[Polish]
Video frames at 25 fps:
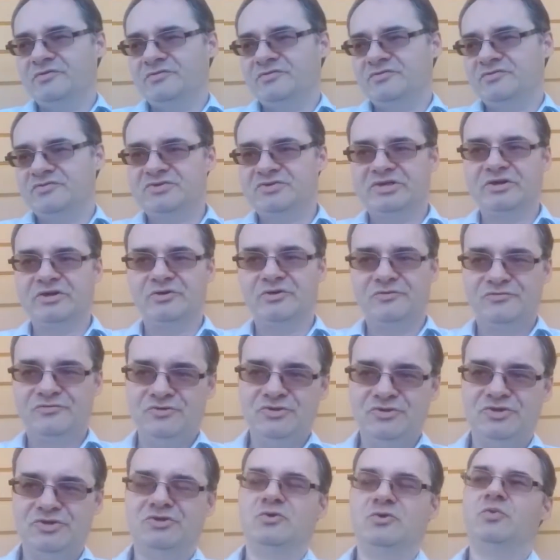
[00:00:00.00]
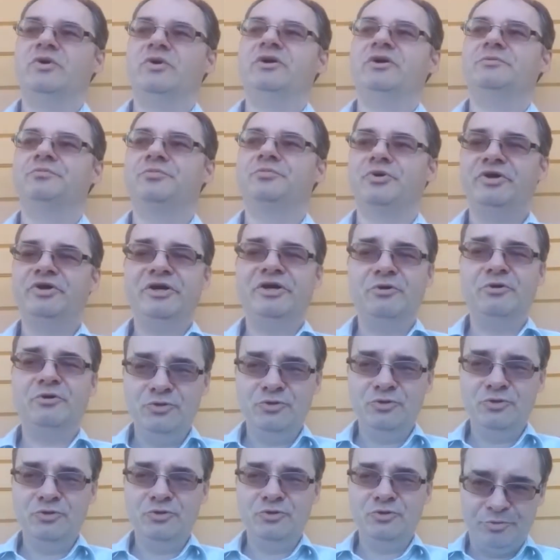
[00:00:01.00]
z tego wynikłej pojechał
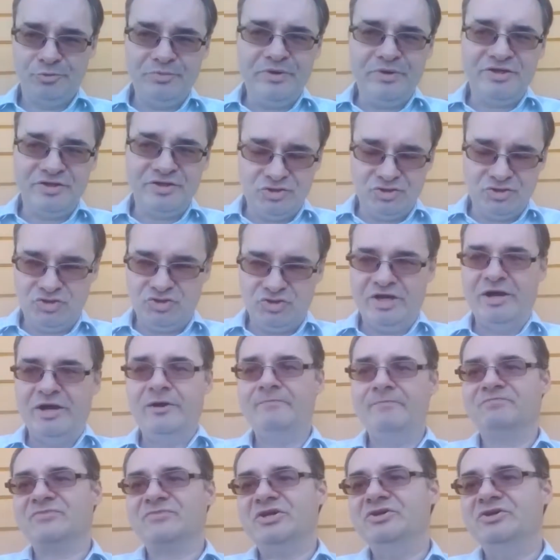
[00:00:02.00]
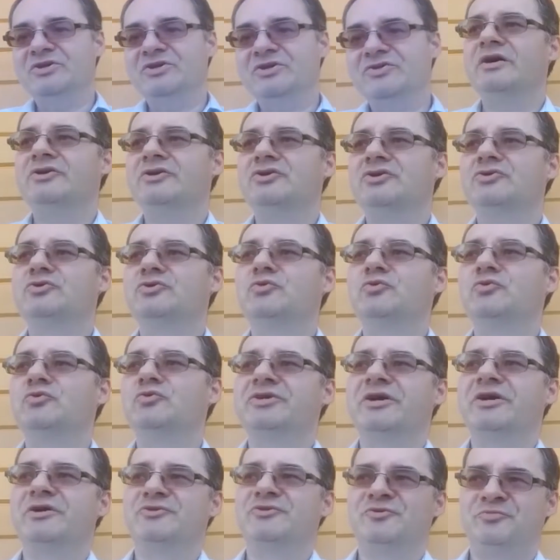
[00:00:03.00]
do Paryża i tam, kiedy
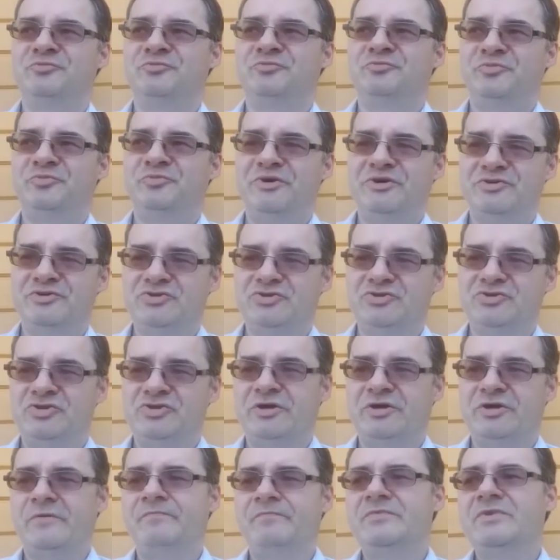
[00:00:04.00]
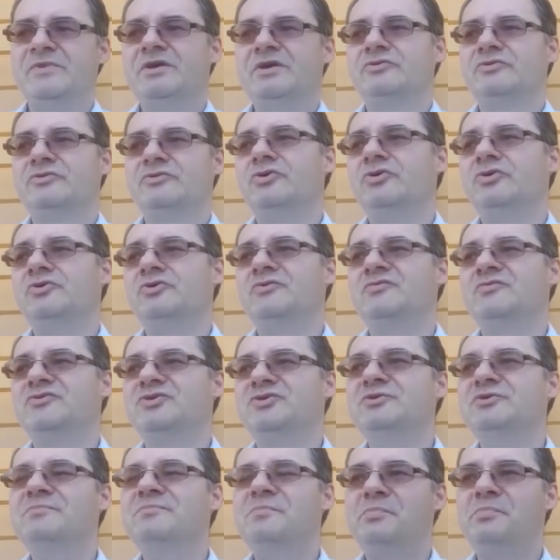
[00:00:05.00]
uciekł do Paryża, to w
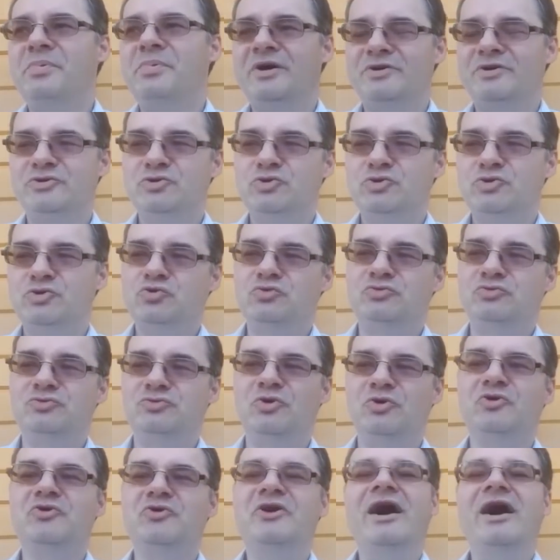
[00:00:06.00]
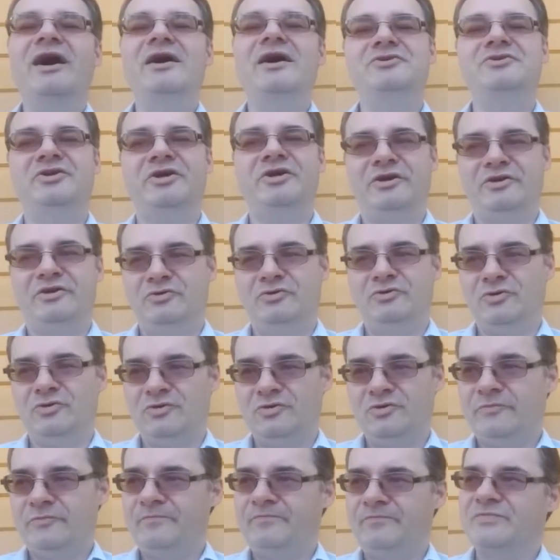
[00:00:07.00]
tym Paryżu dogania
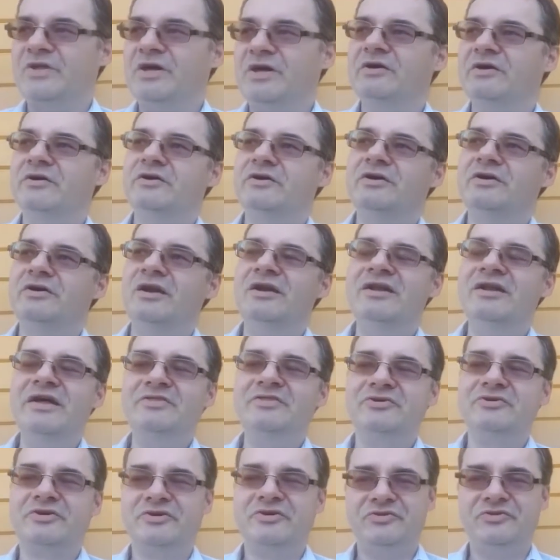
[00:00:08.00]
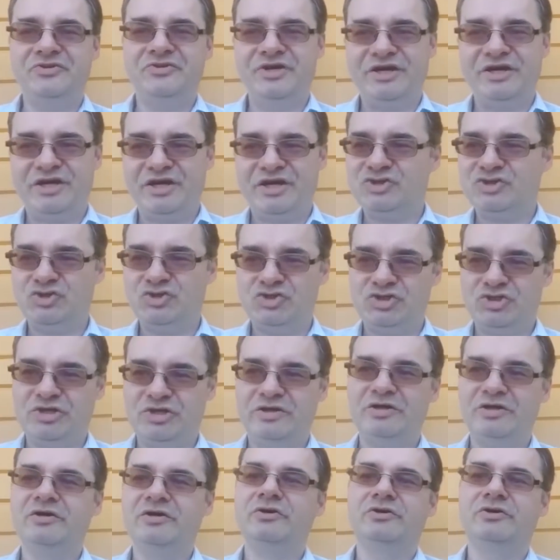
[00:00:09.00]
go E, lettre de
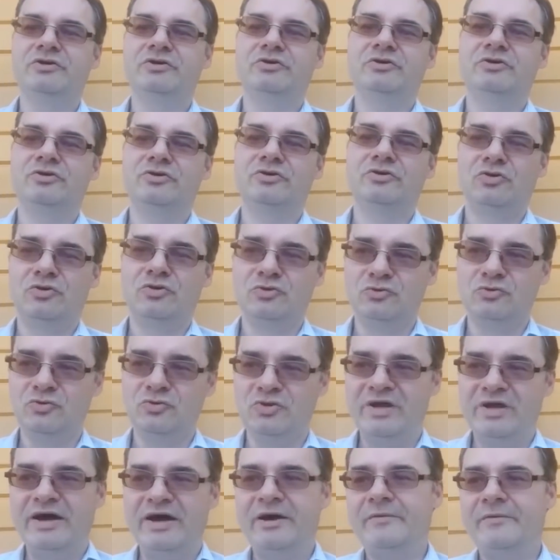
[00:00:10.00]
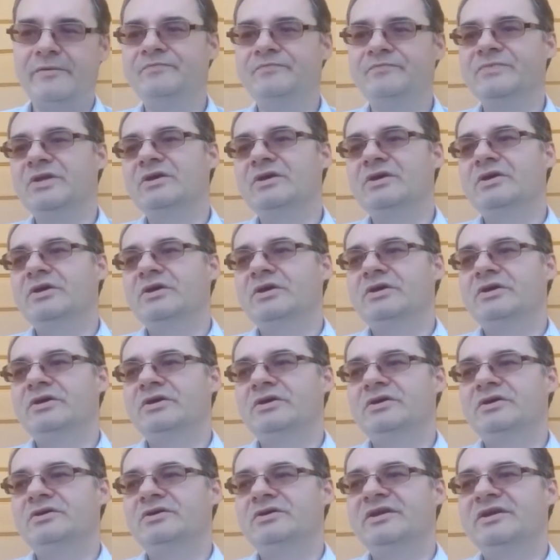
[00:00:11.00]
cachet e, króla.
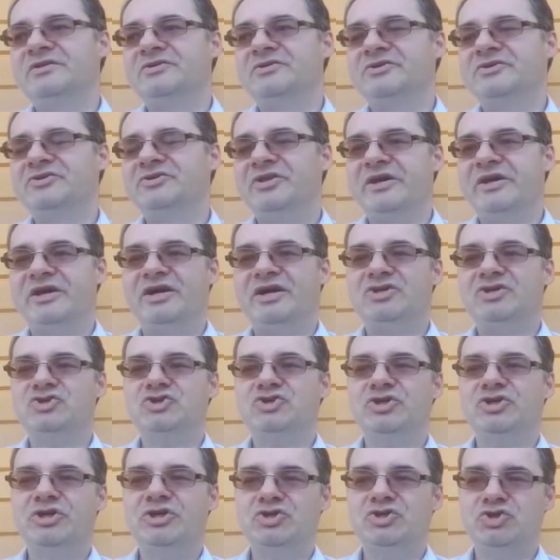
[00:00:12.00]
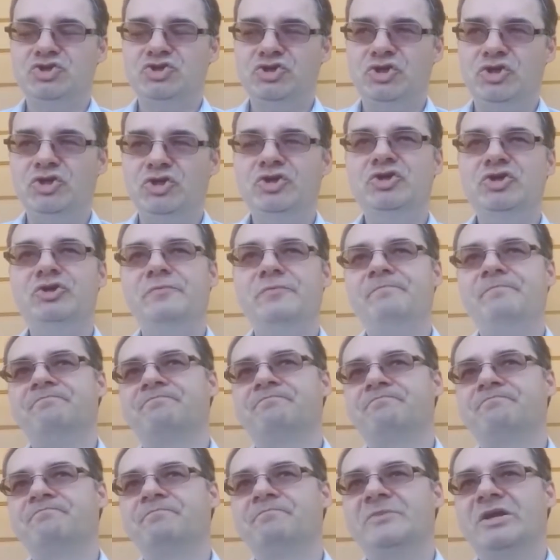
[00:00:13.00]
E, lettre de cachet, czyli
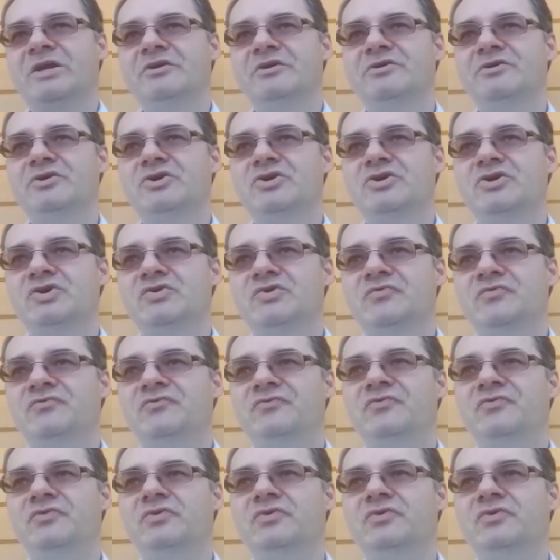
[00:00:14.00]
mm,